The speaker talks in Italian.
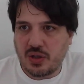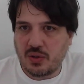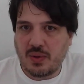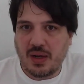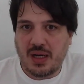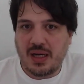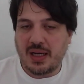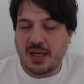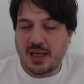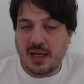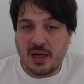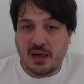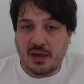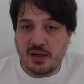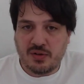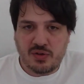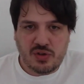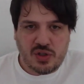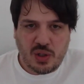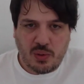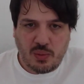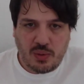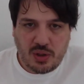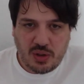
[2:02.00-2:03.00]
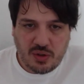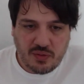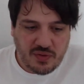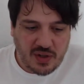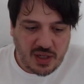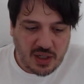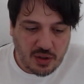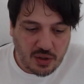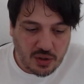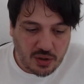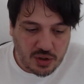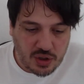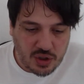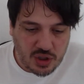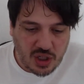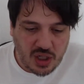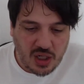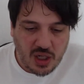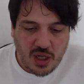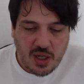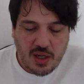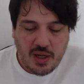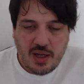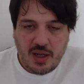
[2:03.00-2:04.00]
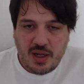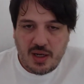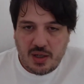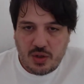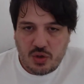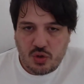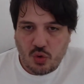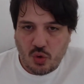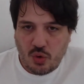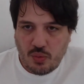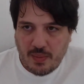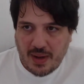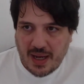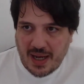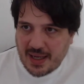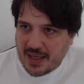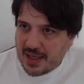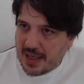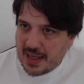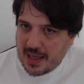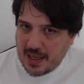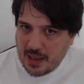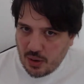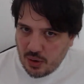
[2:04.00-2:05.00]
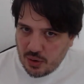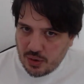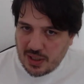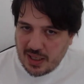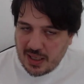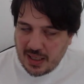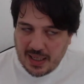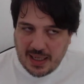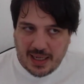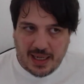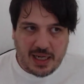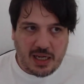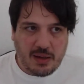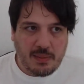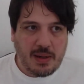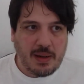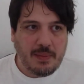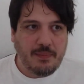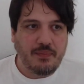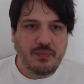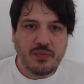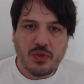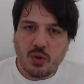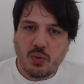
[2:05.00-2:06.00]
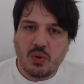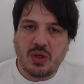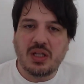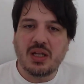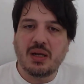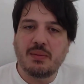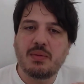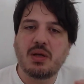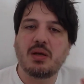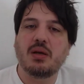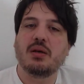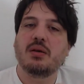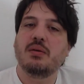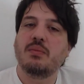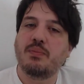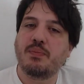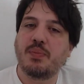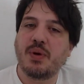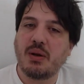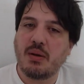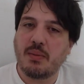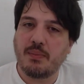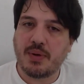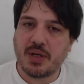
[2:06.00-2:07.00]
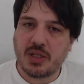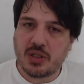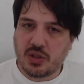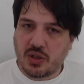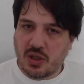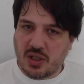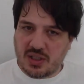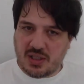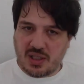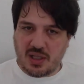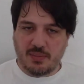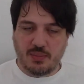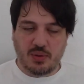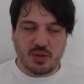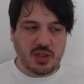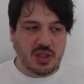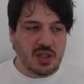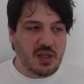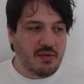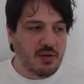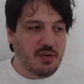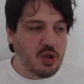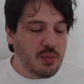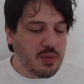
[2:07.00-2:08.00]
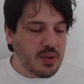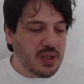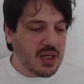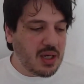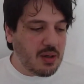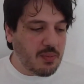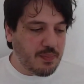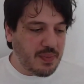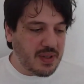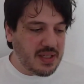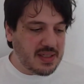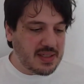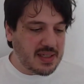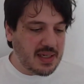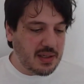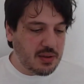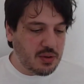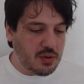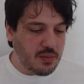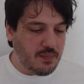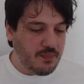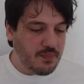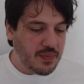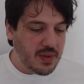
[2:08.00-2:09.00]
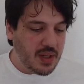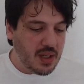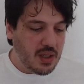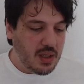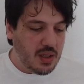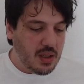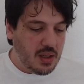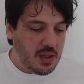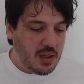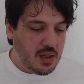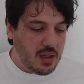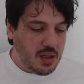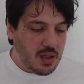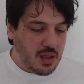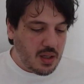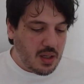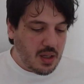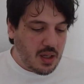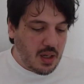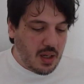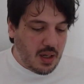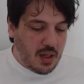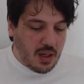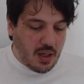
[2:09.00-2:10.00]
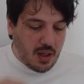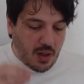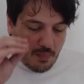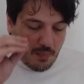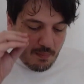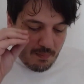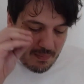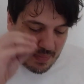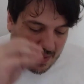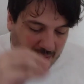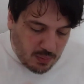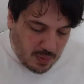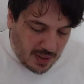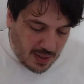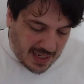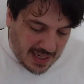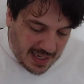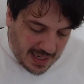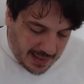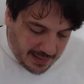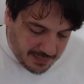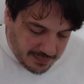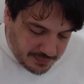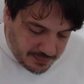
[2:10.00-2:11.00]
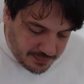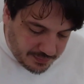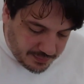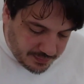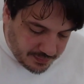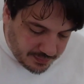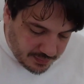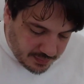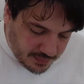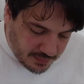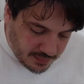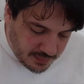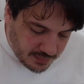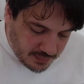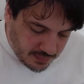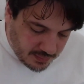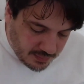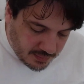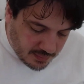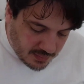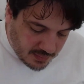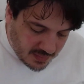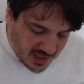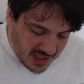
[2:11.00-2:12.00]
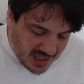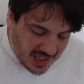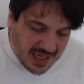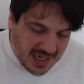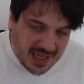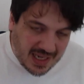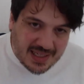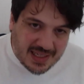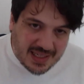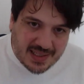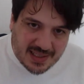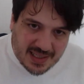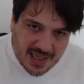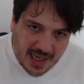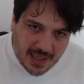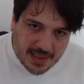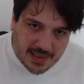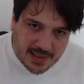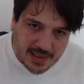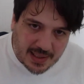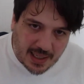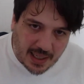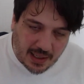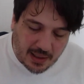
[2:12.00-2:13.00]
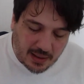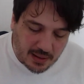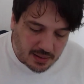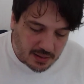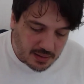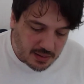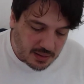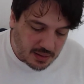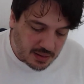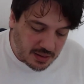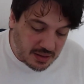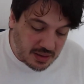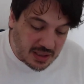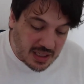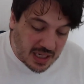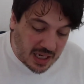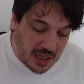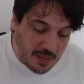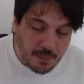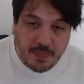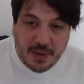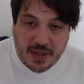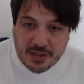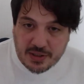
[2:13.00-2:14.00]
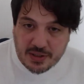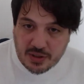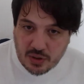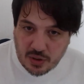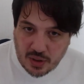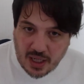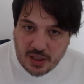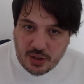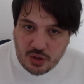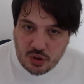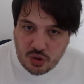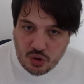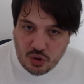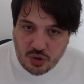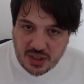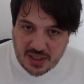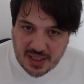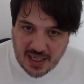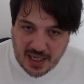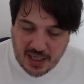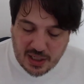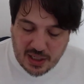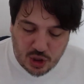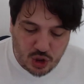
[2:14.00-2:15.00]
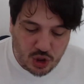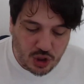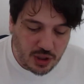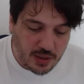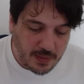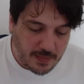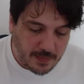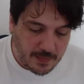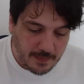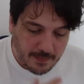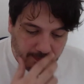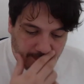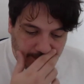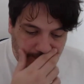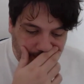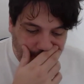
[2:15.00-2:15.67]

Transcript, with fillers: di quelli che hanno seguito fino ad oggi sul manga o nell'anime. Quindi la mia prima impressione è stata positiva. Dopodiché ho pensato, ma qual è l'essenza del personaggio di Sanji?